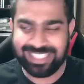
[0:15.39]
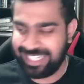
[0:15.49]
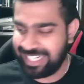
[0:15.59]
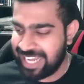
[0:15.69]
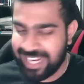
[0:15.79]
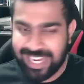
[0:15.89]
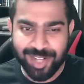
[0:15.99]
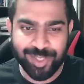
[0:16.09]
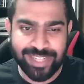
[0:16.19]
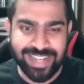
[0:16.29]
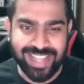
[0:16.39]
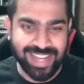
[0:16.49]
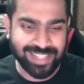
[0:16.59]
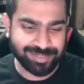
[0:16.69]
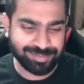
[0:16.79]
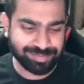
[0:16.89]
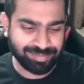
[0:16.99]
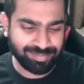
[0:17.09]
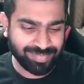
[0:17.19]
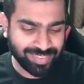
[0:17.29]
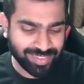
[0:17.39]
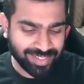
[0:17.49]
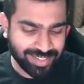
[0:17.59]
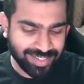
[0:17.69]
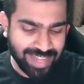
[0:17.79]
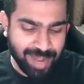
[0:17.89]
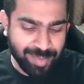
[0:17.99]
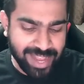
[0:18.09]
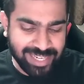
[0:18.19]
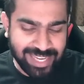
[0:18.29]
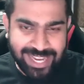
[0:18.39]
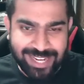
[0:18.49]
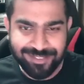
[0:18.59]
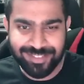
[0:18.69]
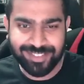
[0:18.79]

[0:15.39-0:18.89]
என்னையா எல்லாருக்கும் கேக்குதா ஆம் ஐ லைவ்